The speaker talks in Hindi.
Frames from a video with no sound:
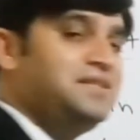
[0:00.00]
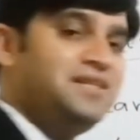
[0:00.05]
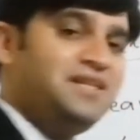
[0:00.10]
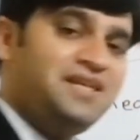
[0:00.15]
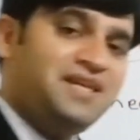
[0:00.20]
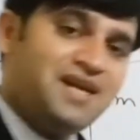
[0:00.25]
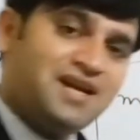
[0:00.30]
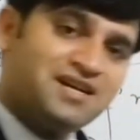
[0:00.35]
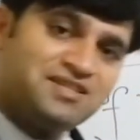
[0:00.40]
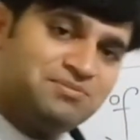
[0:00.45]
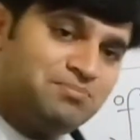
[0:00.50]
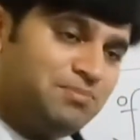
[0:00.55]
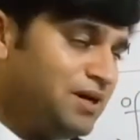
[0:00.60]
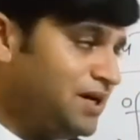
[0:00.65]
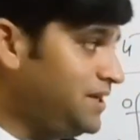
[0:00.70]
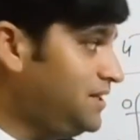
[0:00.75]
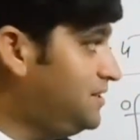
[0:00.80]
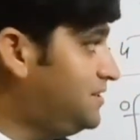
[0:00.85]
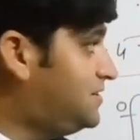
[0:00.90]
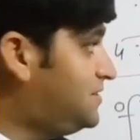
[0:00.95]
थ्री एक्स
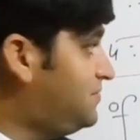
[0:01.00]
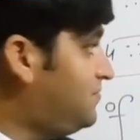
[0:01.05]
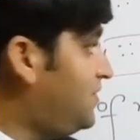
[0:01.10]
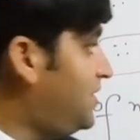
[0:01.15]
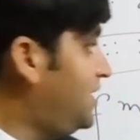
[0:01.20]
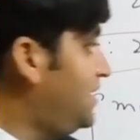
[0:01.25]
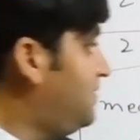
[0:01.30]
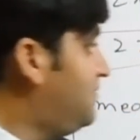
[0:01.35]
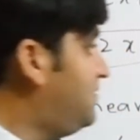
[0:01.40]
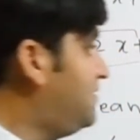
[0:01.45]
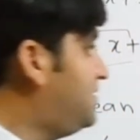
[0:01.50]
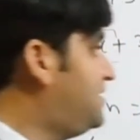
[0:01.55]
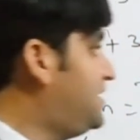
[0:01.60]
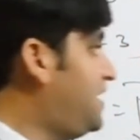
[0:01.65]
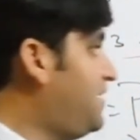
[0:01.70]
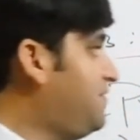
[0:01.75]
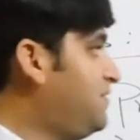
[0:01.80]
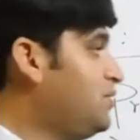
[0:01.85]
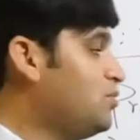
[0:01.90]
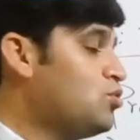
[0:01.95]
माइनस वन ओवर
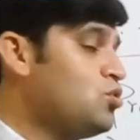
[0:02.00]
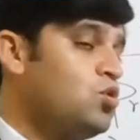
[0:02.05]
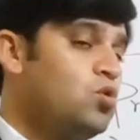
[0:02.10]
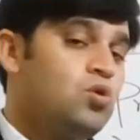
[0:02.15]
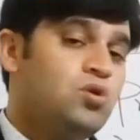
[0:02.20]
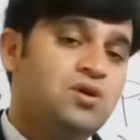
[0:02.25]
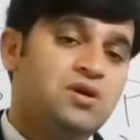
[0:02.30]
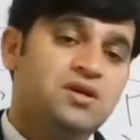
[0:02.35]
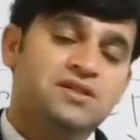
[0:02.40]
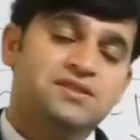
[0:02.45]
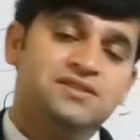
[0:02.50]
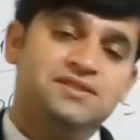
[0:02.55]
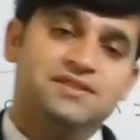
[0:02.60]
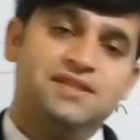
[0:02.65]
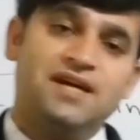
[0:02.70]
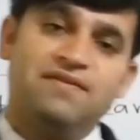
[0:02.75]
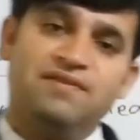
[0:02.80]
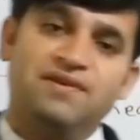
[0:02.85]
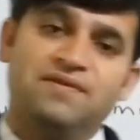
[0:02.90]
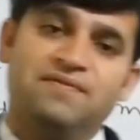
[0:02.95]
सेवन को
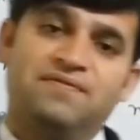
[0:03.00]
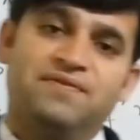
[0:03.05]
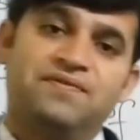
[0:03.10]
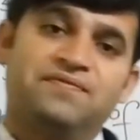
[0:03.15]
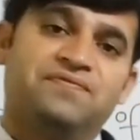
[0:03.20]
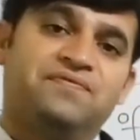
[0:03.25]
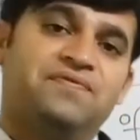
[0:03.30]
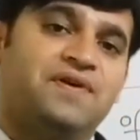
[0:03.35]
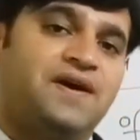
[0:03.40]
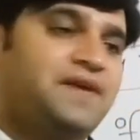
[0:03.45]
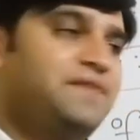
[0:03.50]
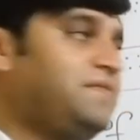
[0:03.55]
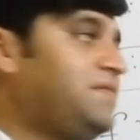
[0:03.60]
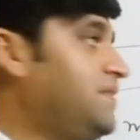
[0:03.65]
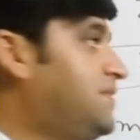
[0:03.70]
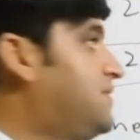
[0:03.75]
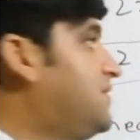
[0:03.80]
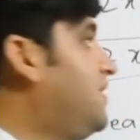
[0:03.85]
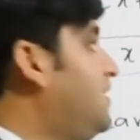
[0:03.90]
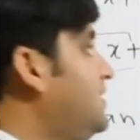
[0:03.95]
सेवन ओवर फाइव
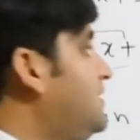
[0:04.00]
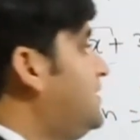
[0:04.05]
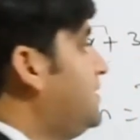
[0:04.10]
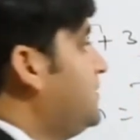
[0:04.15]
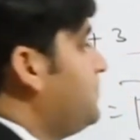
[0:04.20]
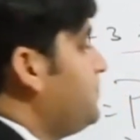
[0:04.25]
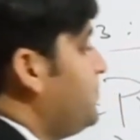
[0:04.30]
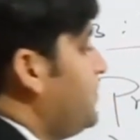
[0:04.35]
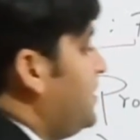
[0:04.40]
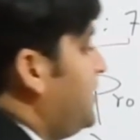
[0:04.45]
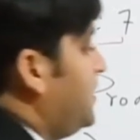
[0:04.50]
के साथ